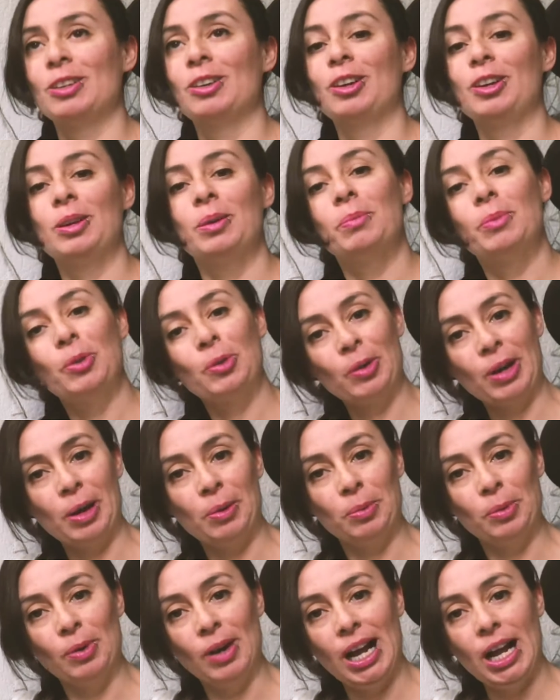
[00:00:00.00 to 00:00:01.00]
soy
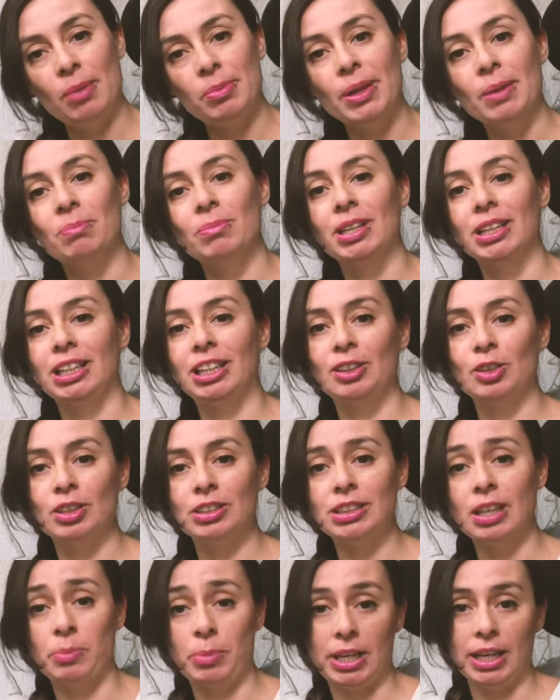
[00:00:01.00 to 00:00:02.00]
Bruja Boa,
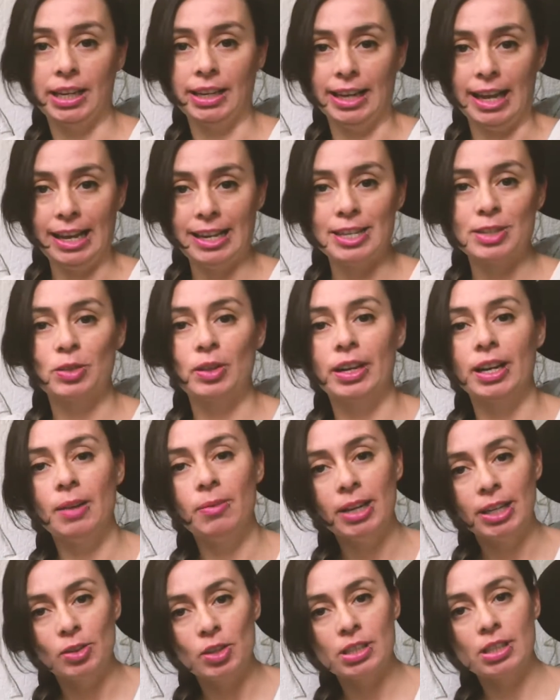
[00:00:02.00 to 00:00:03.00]
bienvenidos a mi canal. Estoy
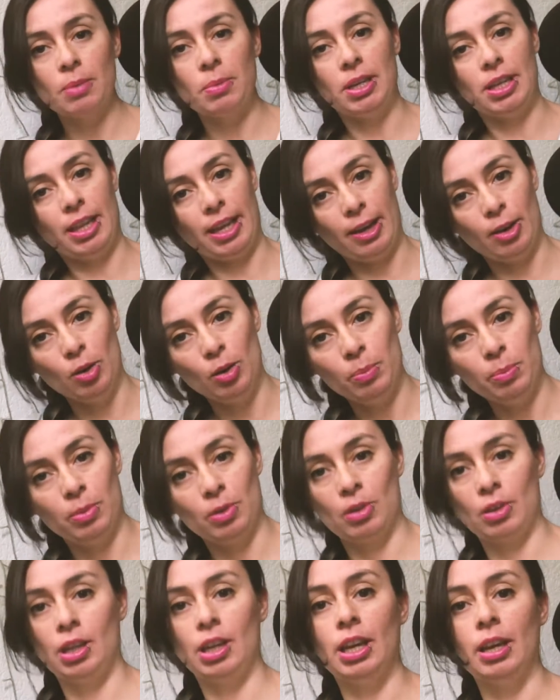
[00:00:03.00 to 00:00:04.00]
grabando este video
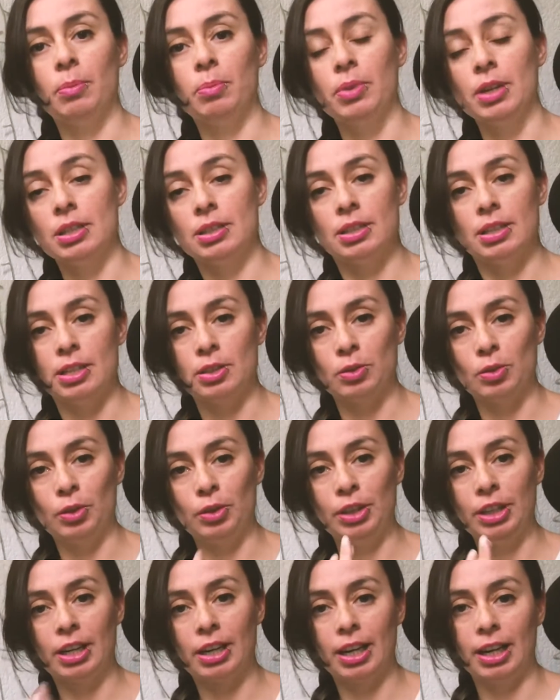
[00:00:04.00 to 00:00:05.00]
porque pues
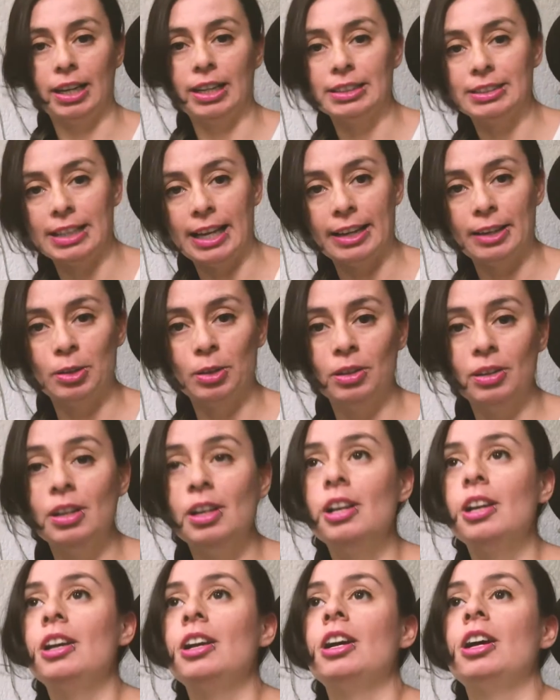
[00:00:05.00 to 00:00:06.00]
estoy regresando.
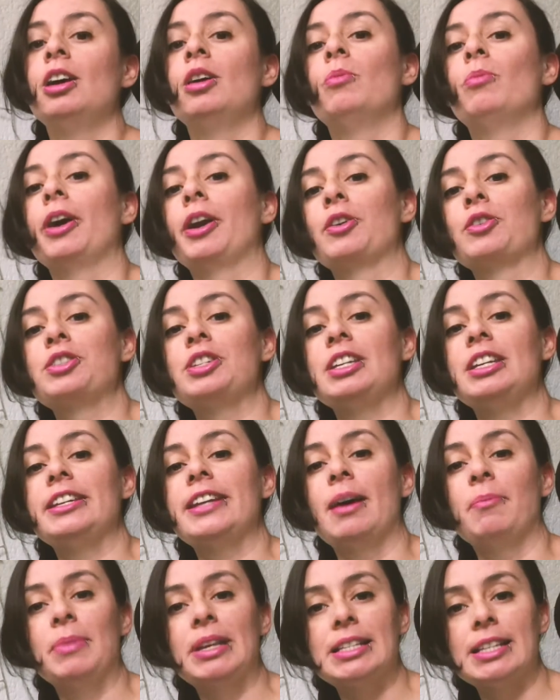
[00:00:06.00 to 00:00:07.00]
Bueno, si
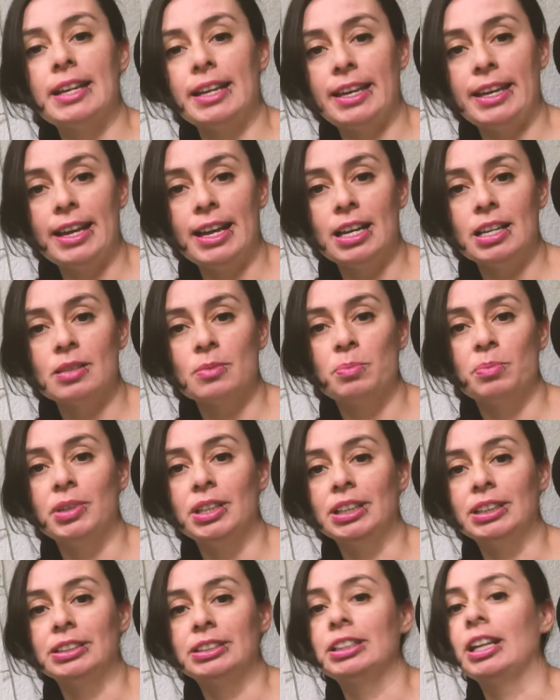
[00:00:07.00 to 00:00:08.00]
ya me seguías,
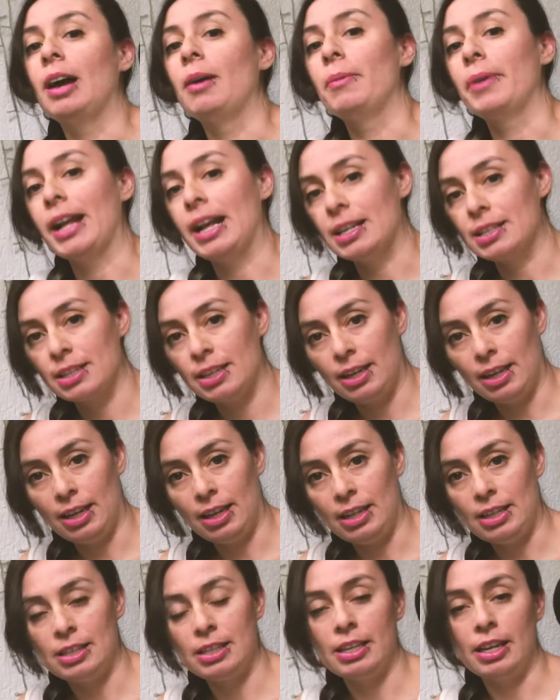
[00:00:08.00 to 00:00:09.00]
pues sabrás
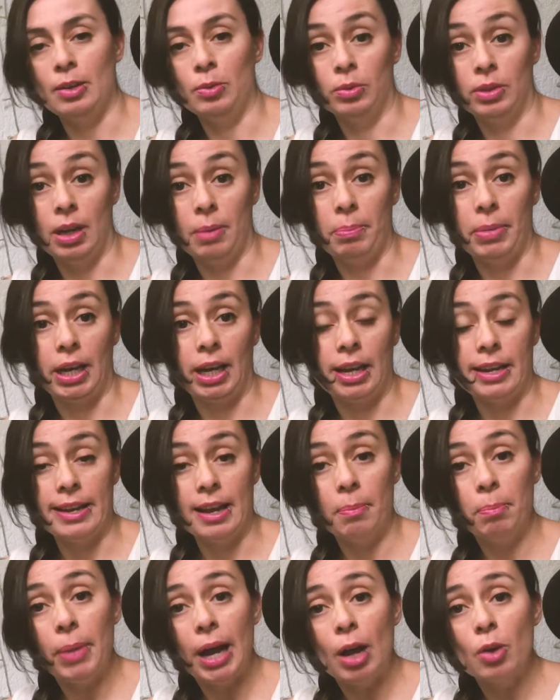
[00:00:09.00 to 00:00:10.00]
que hice una
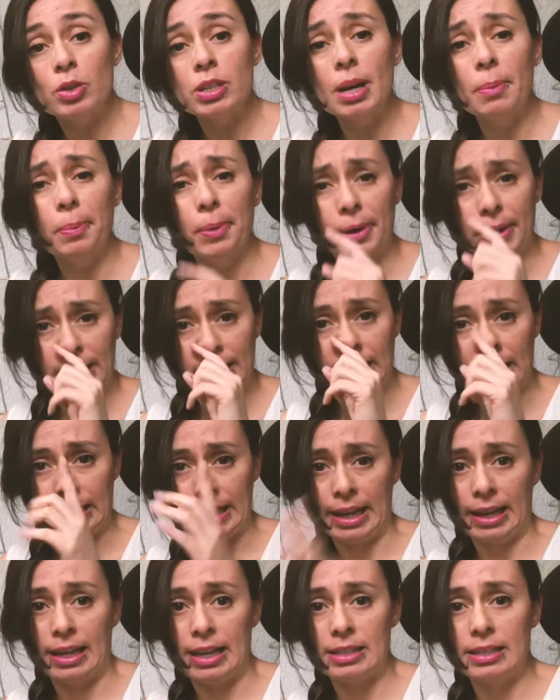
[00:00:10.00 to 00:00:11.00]
pequeña pausa porque
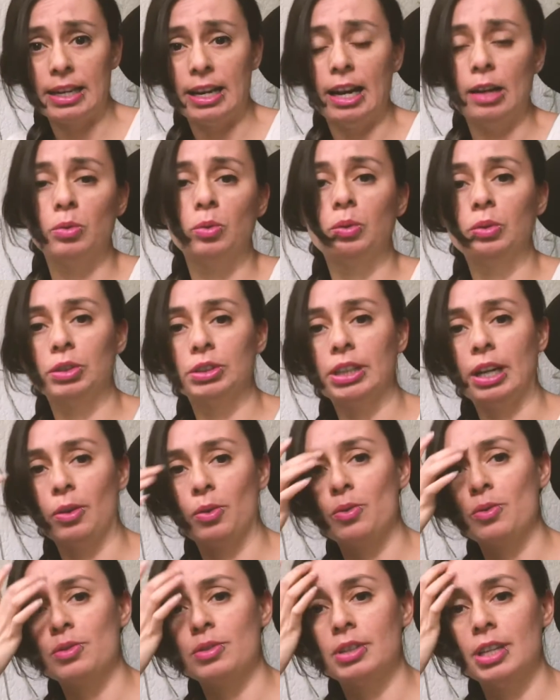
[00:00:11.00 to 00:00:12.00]
tenía que hacer algunos
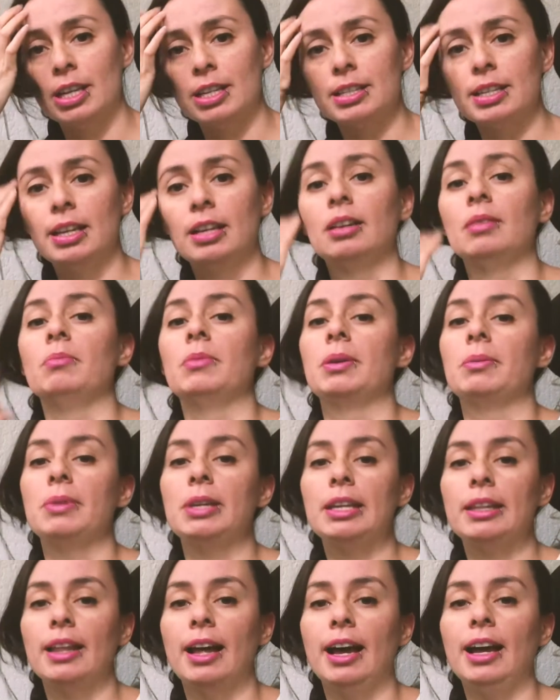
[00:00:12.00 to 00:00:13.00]
ajustes en mi
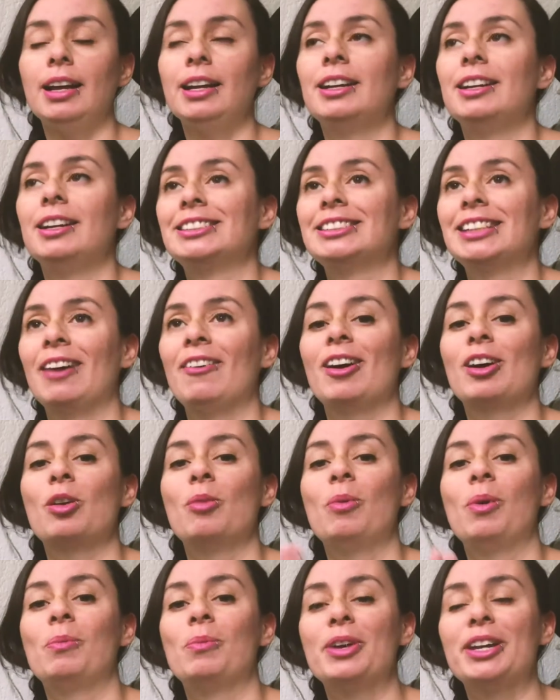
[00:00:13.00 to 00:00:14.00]
vida. Estaba
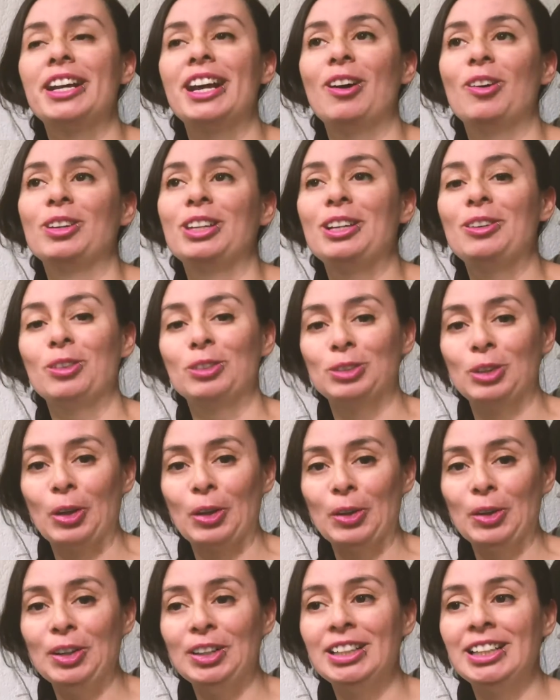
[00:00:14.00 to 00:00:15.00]
como muy caótico
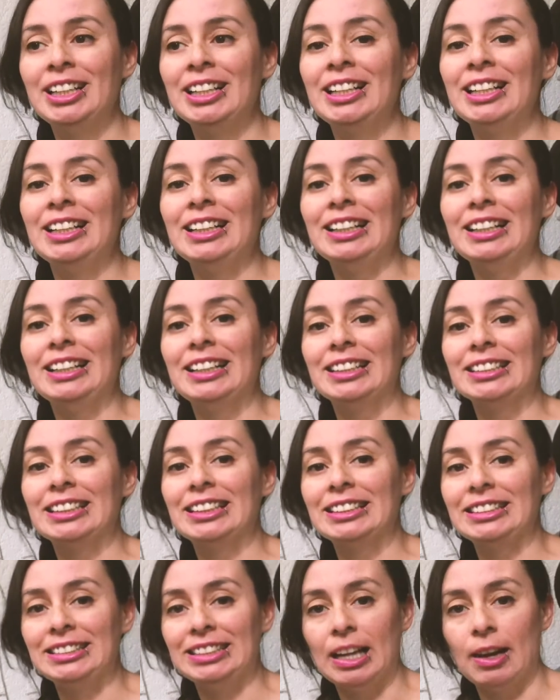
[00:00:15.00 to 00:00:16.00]
todo y
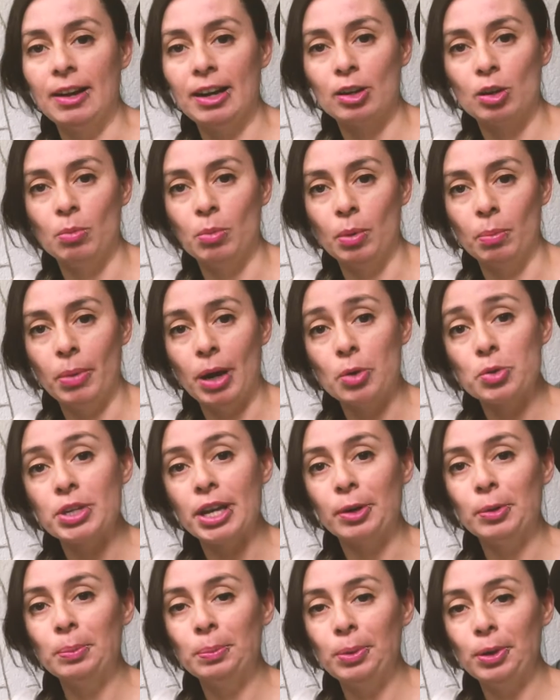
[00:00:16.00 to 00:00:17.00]
necesitaba como
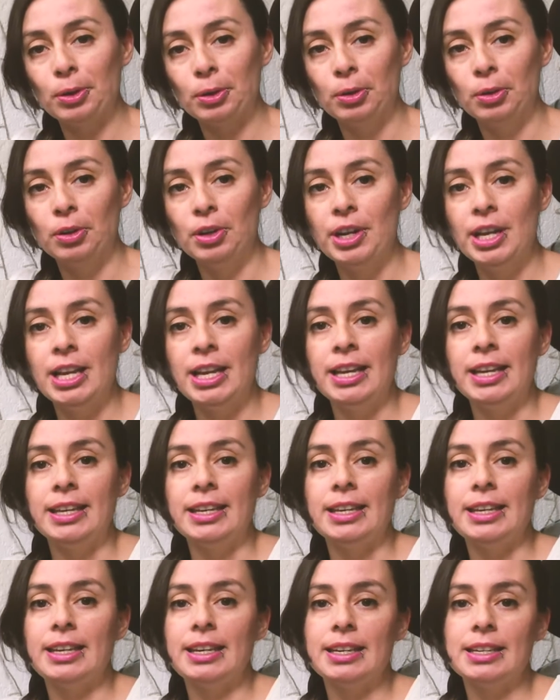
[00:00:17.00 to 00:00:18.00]
pausar un poco.
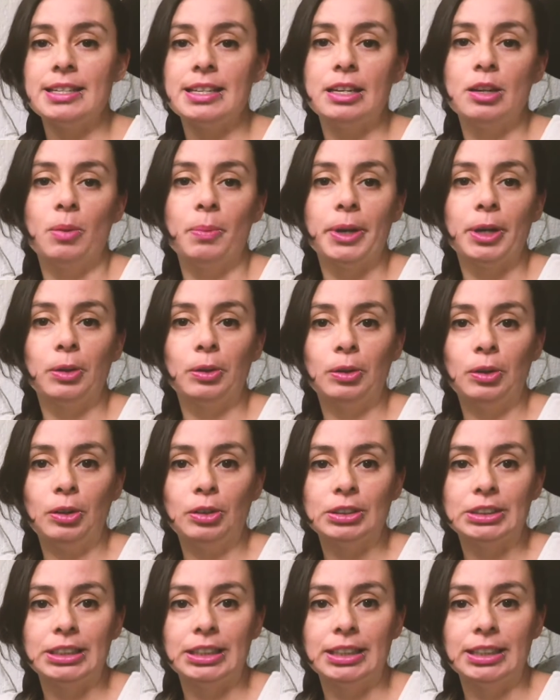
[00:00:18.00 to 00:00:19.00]
Y si no me
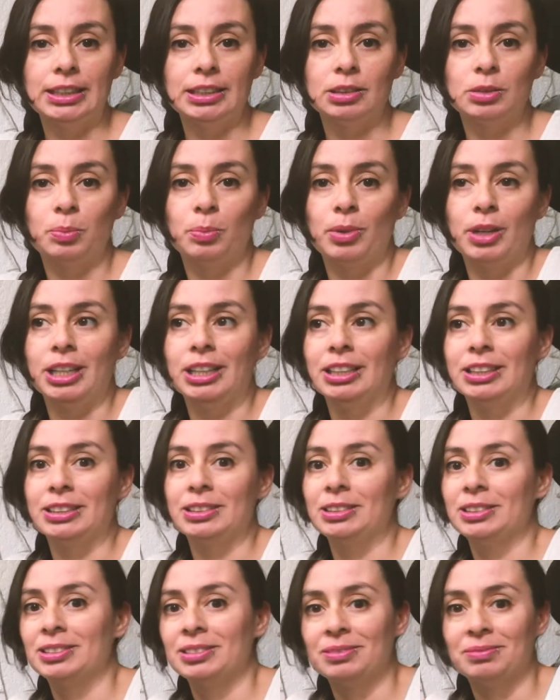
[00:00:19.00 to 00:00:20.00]
conoces,
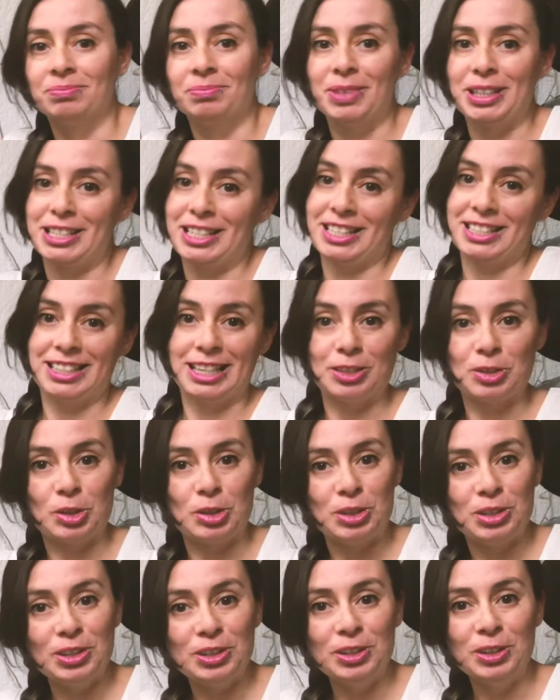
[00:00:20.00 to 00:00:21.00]
pues, pues esta
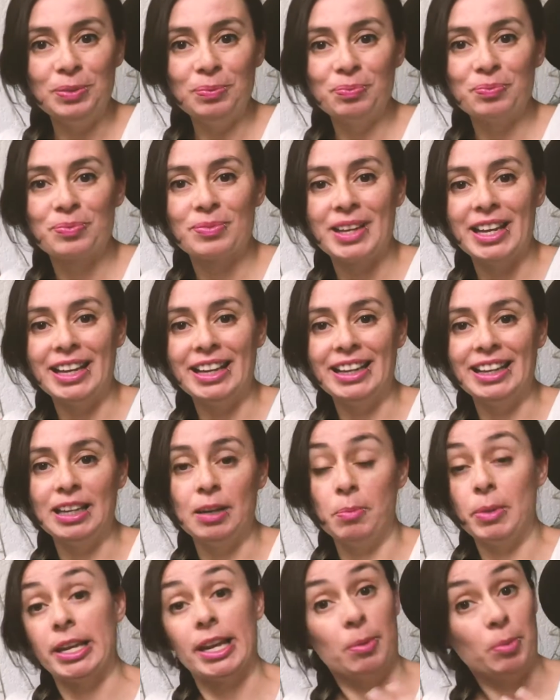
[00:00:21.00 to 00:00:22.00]
soy yo.
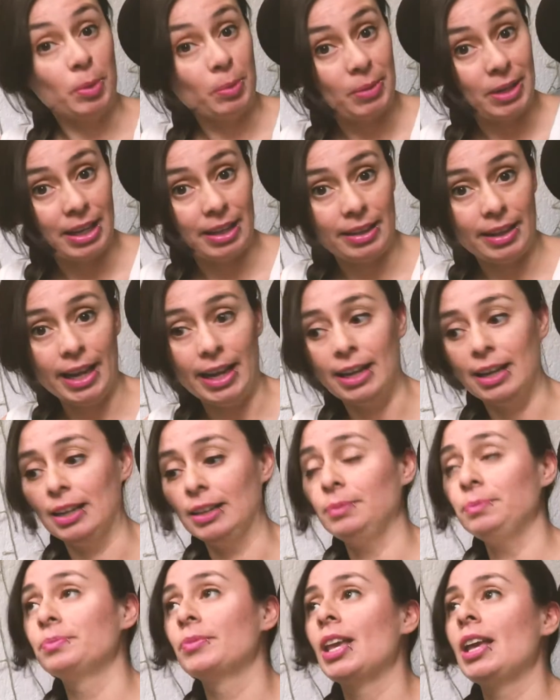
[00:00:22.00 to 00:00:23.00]
Eh, me llamo
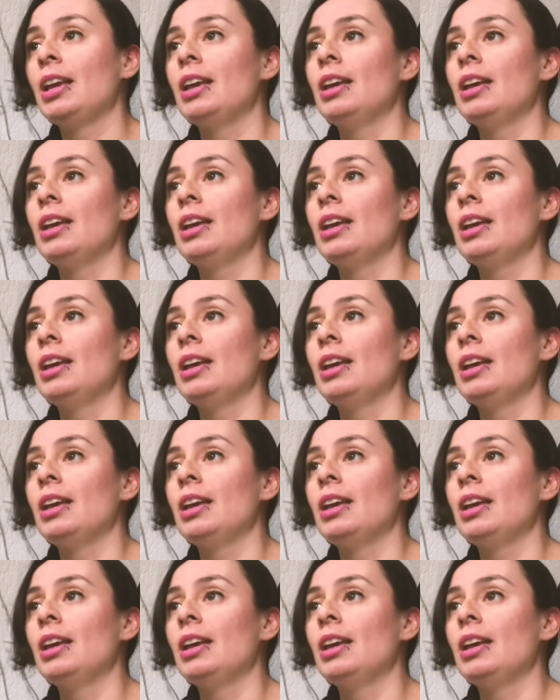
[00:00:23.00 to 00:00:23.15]
Viridiana.